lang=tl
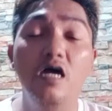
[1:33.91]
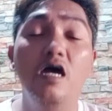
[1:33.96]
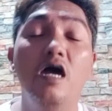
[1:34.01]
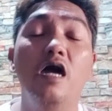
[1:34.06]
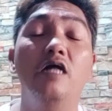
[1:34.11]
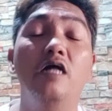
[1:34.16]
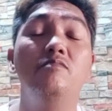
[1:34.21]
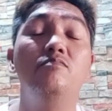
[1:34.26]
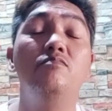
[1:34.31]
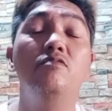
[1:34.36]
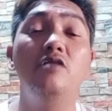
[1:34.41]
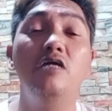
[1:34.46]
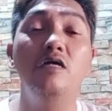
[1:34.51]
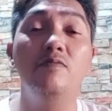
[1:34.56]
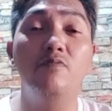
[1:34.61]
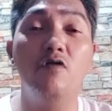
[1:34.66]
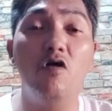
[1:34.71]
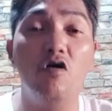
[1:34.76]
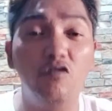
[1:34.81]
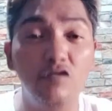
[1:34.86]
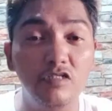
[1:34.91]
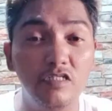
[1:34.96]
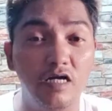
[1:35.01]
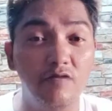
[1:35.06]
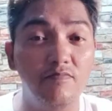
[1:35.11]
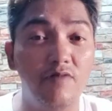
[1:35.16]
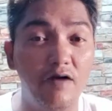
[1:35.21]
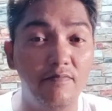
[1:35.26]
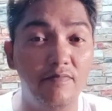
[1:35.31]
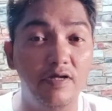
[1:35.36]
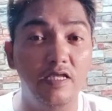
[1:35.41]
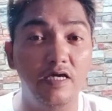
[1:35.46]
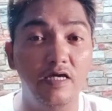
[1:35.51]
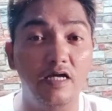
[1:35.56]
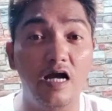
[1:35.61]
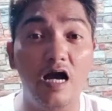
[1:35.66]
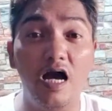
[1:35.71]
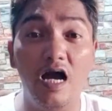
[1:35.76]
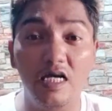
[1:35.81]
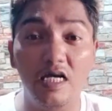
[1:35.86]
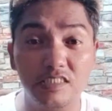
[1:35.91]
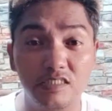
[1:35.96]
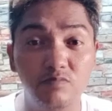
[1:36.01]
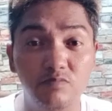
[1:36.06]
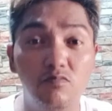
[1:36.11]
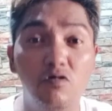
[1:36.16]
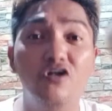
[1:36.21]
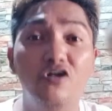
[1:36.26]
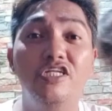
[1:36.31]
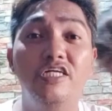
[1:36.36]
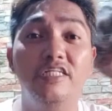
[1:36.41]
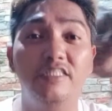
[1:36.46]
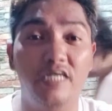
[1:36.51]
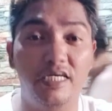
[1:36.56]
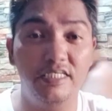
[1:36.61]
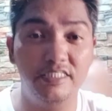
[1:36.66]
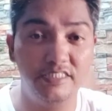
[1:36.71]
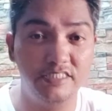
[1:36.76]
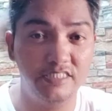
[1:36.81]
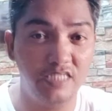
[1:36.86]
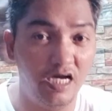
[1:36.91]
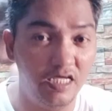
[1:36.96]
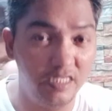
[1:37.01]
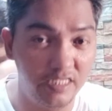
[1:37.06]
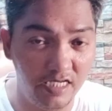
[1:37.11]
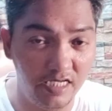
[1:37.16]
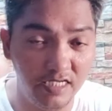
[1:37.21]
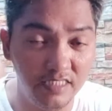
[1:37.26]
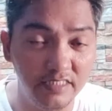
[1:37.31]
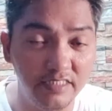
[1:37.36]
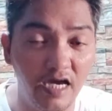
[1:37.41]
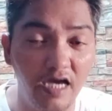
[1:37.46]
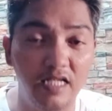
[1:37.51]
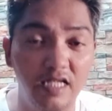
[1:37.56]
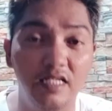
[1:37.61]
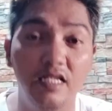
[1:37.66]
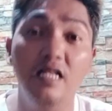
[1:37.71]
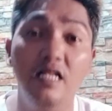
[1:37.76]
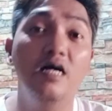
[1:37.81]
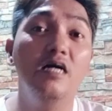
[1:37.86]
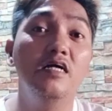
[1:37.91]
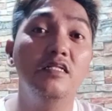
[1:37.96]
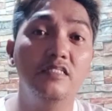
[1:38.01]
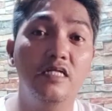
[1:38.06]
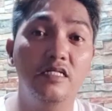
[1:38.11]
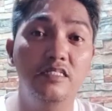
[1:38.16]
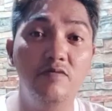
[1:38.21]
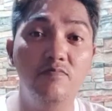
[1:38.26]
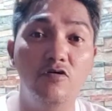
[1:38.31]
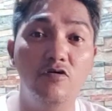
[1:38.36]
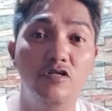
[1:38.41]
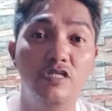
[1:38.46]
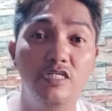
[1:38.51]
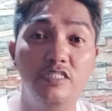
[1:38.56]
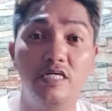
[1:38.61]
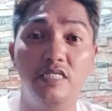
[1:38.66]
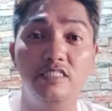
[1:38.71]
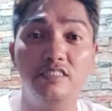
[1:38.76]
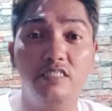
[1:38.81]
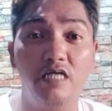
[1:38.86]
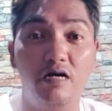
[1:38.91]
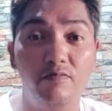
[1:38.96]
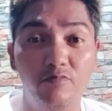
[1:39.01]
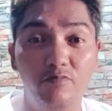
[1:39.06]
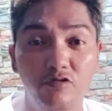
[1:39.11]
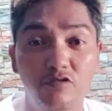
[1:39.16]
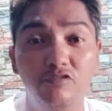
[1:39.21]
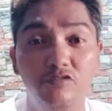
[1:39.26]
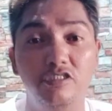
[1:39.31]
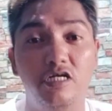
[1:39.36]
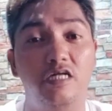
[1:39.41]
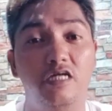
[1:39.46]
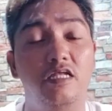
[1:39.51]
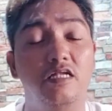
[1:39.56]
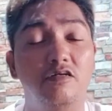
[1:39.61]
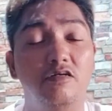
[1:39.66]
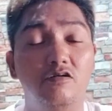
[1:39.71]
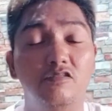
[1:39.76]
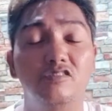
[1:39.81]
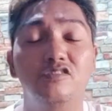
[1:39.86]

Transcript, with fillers: And muli po akong nagbabalik as monetized channel dahil na-demonetize na po yung channel ko.